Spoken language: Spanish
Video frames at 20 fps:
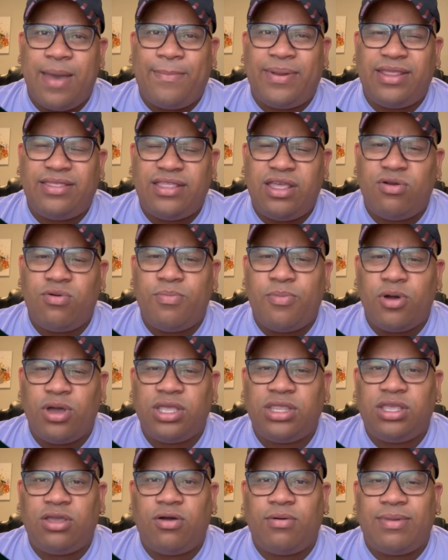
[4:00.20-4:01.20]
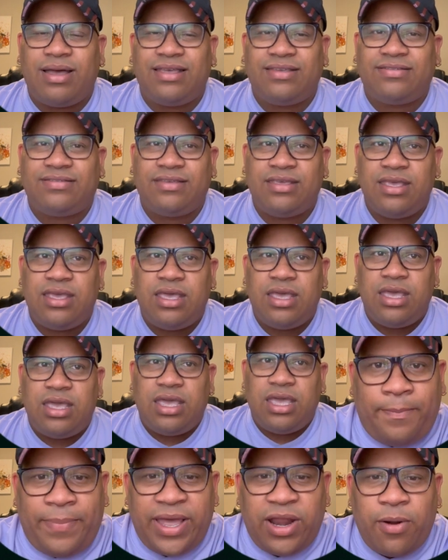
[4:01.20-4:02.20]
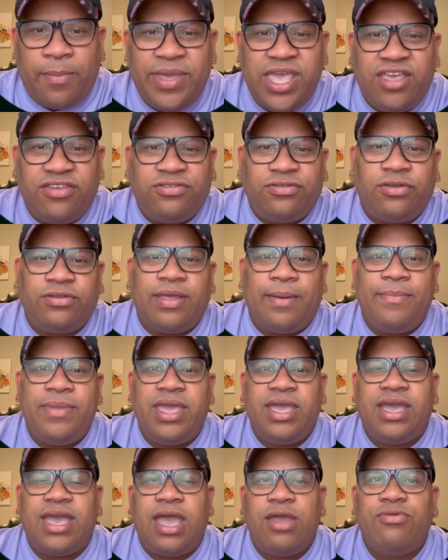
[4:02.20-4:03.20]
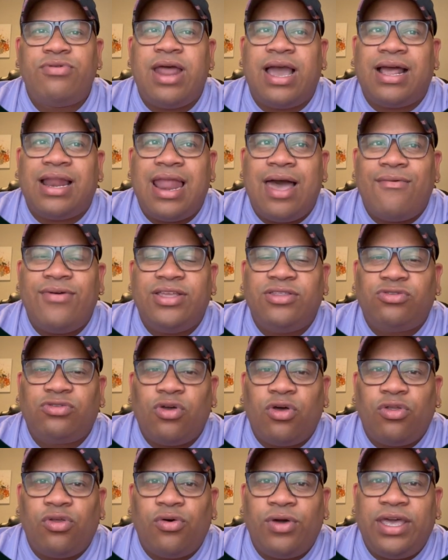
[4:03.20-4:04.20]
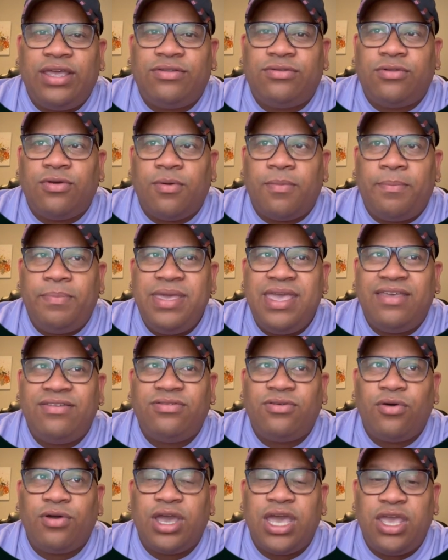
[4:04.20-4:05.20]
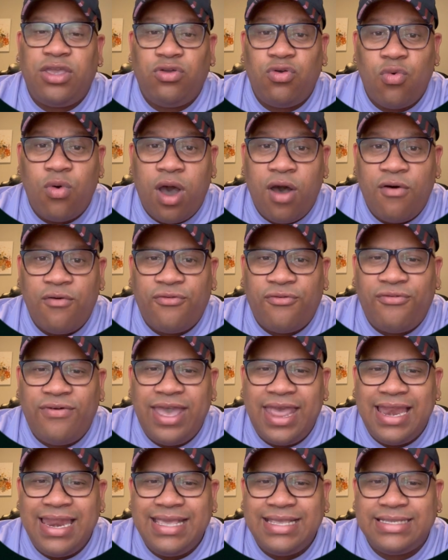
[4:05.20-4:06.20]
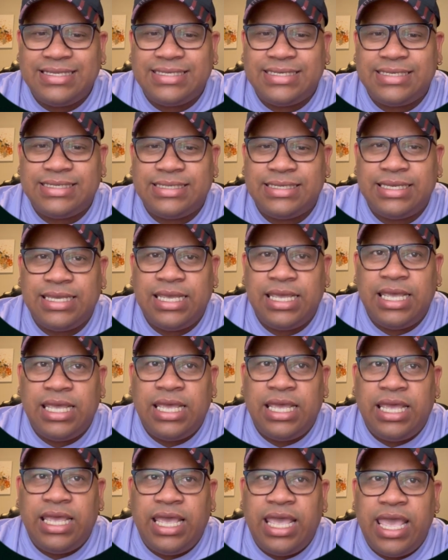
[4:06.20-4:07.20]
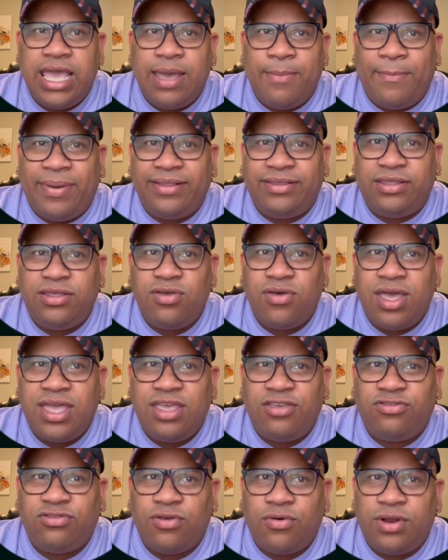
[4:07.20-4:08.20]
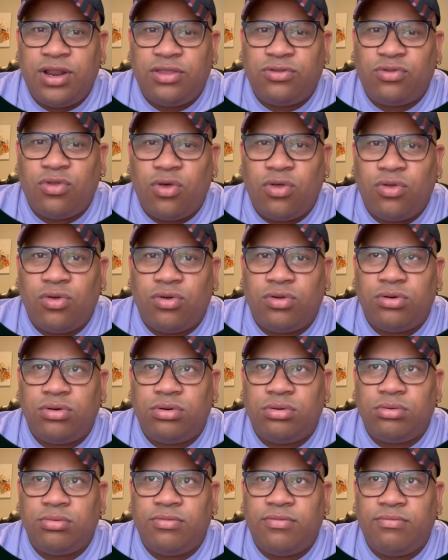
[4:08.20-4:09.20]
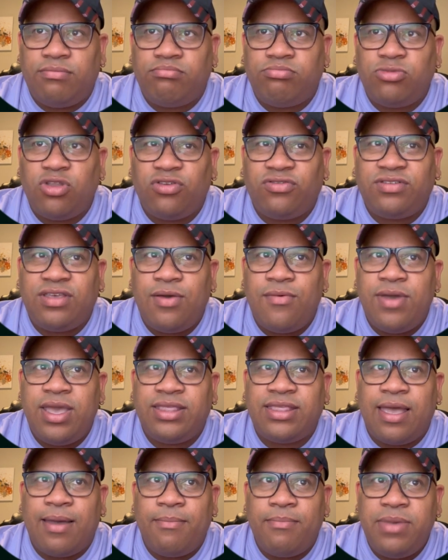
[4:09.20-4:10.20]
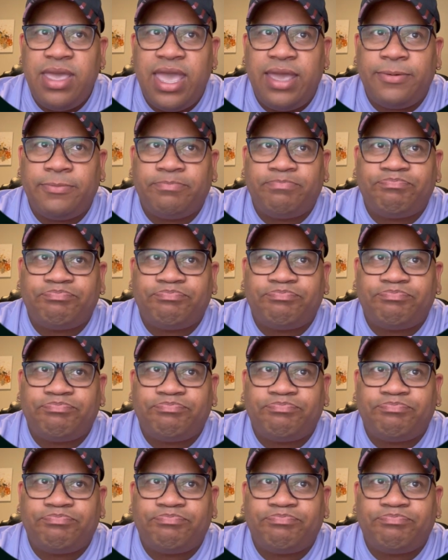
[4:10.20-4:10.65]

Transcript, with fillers: aprender un poquitico más. Pero pienso también que hay una clave en todo esto. Pienso que Joao Félix, en el partido de ayer sobre todo, no se ve también,